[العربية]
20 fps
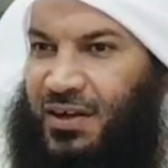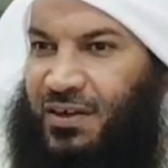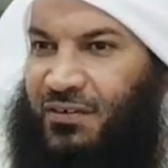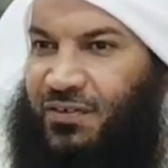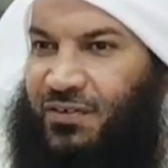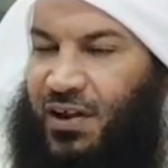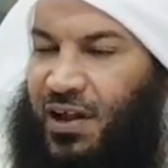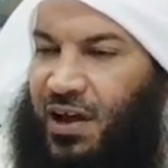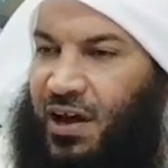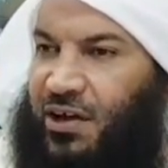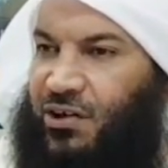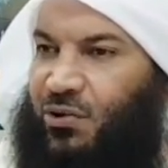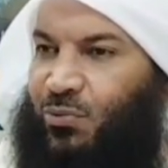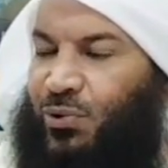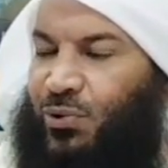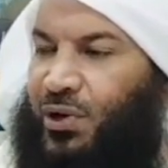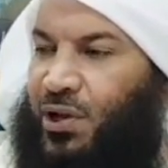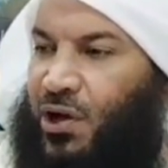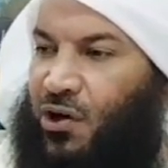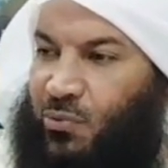فلعنهم
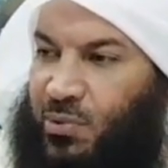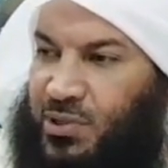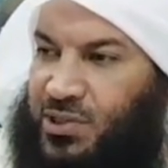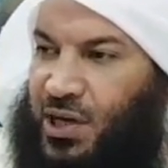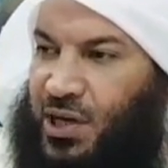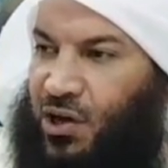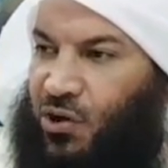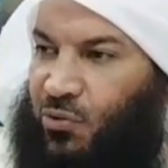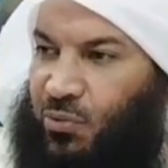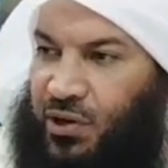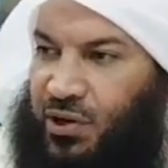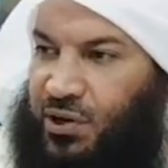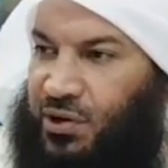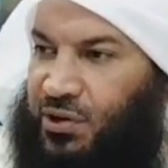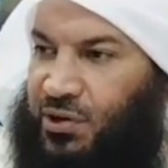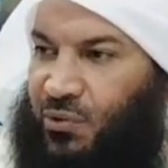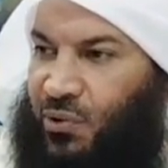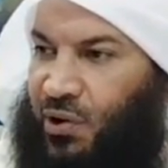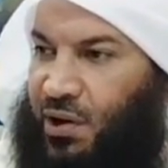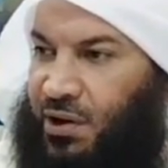الله ومسخهم
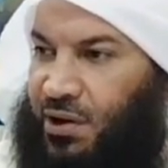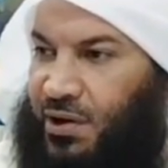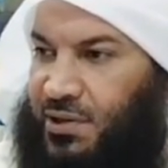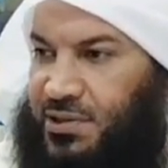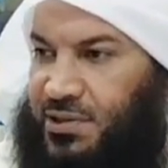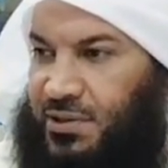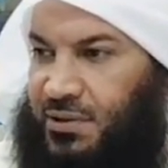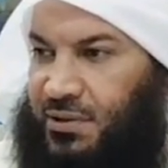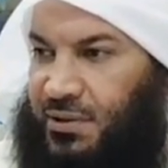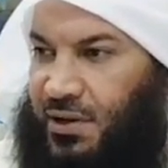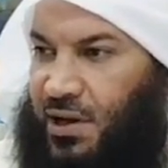قردة وخنازير